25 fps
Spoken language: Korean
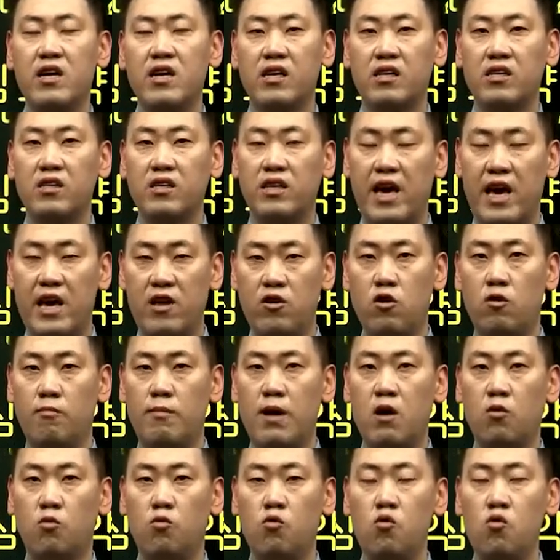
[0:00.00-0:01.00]
그
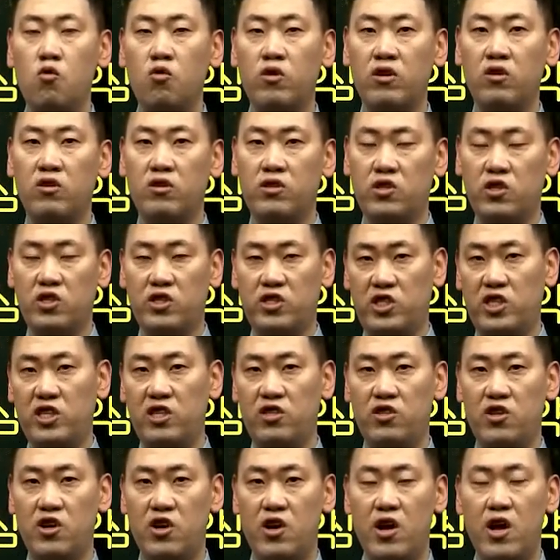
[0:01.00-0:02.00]
개념하고, 그리고
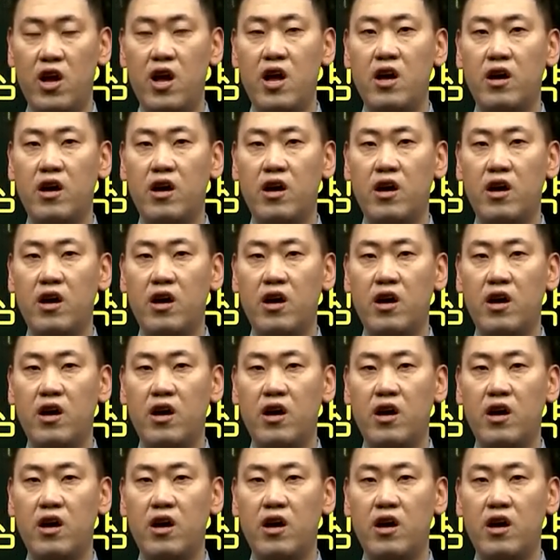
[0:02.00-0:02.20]
특징들,